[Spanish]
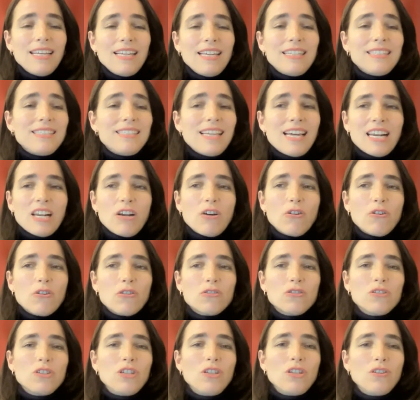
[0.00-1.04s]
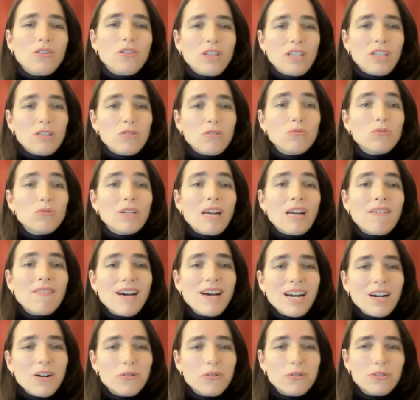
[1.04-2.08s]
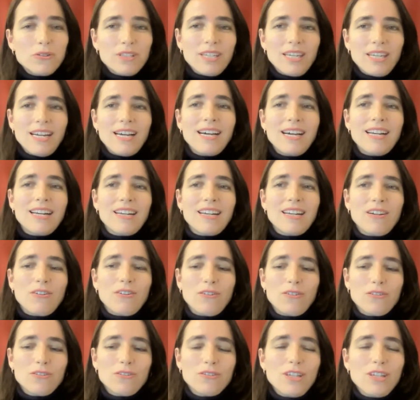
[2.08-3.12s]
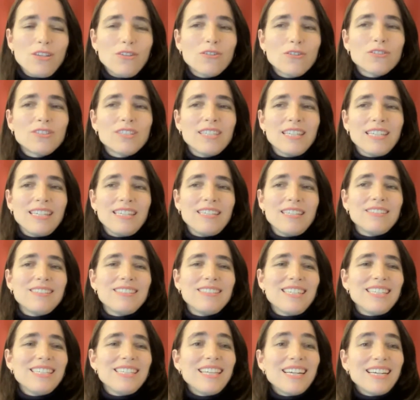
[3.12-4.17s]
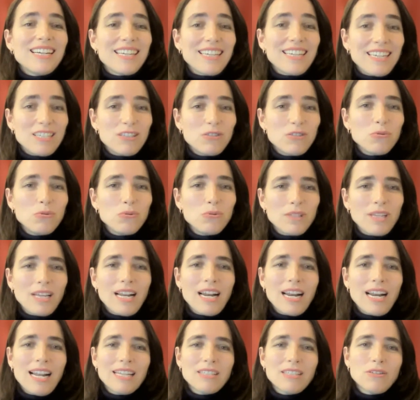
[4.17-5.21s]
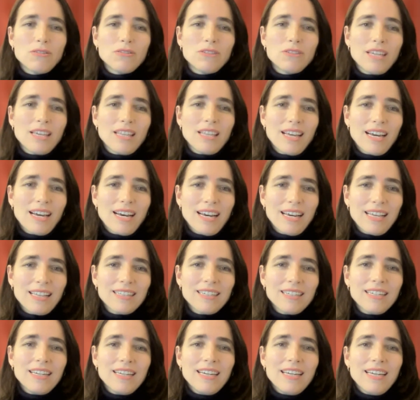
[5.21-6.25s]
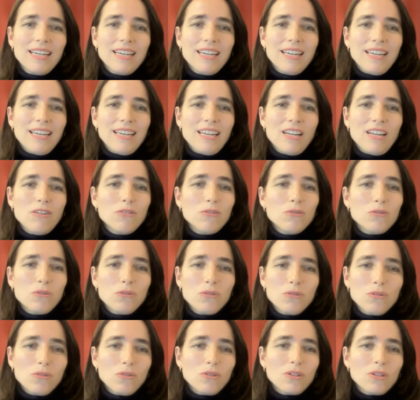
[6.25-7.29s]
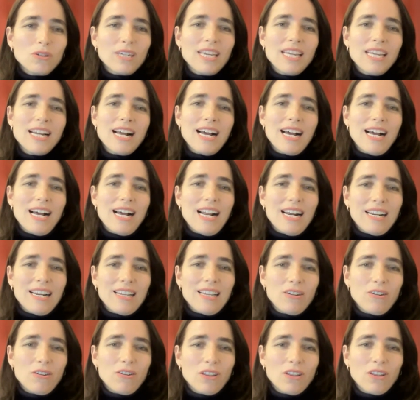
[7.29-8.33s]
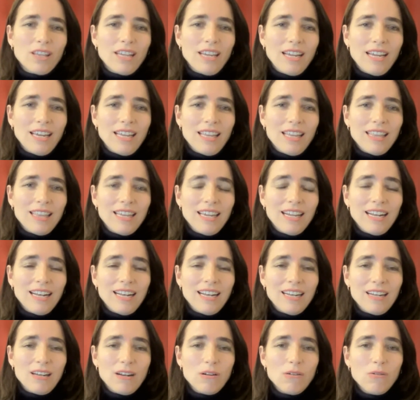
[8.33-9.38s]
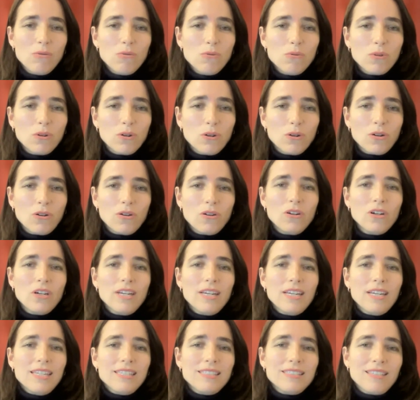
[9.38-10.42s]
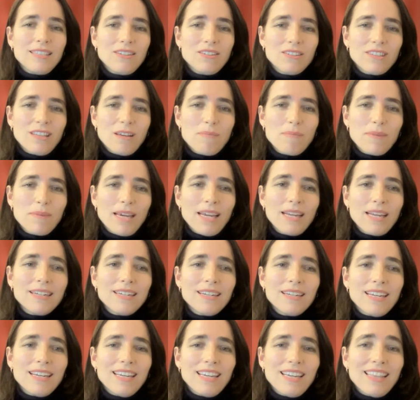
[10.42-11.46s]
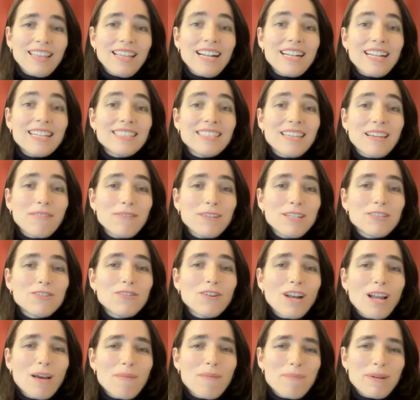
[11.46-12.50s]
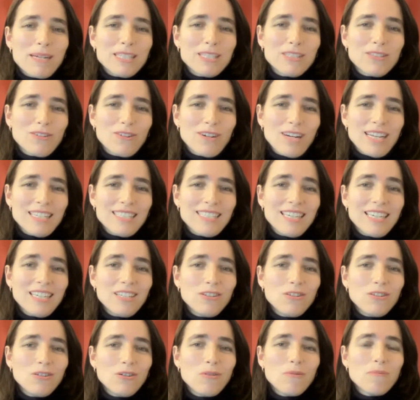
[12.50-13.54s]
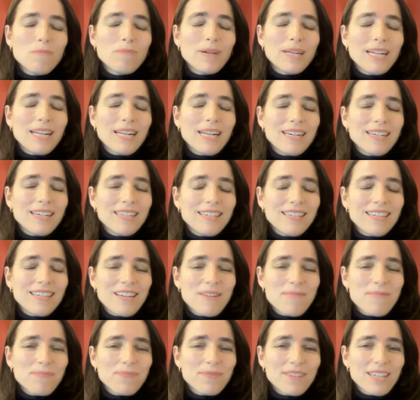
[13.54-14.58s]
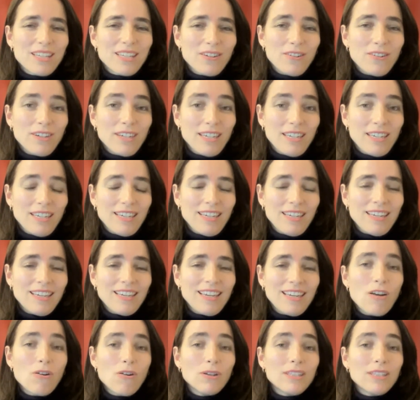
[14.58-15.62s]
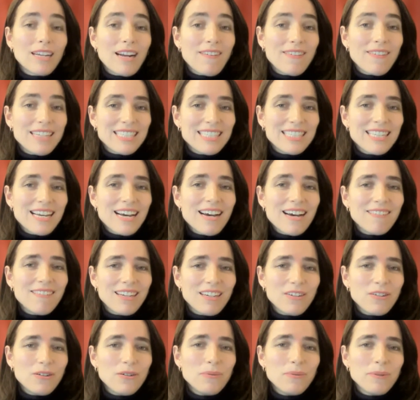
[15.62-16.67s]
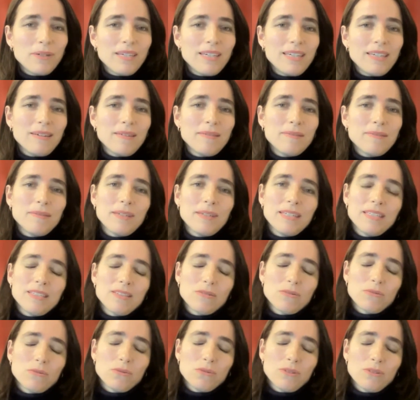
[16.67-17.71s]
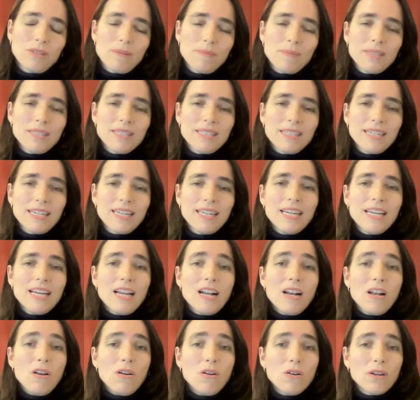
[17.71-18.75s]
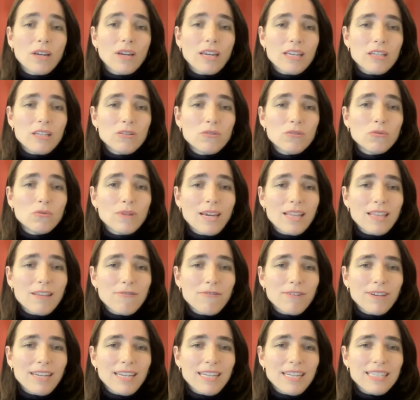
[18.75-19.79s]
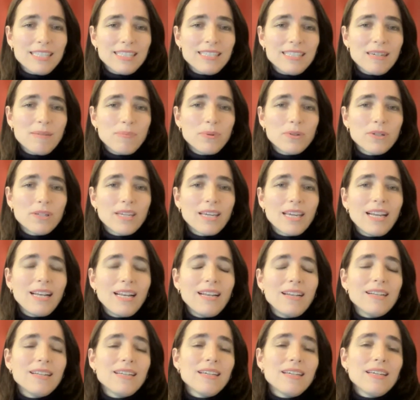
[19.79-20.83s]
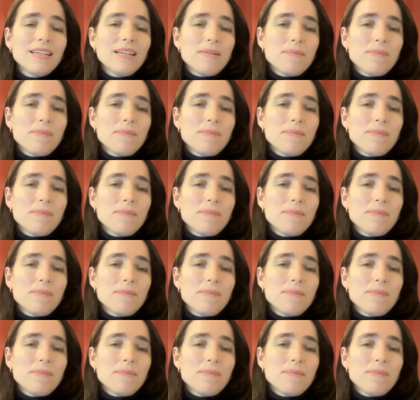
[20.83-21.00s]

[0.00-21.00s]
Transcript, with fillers: eh, sea reconocido, donde su trabajo sea reconocido, se sienta que es útil a la sociedad. Eh, no todo gira alrededor del lucro, sino también eh, del servicio a las personas. Y esto para Enrique creo que, lo atravesaba, ¿no? que es justamente lo que hizo una diferencia, porque él,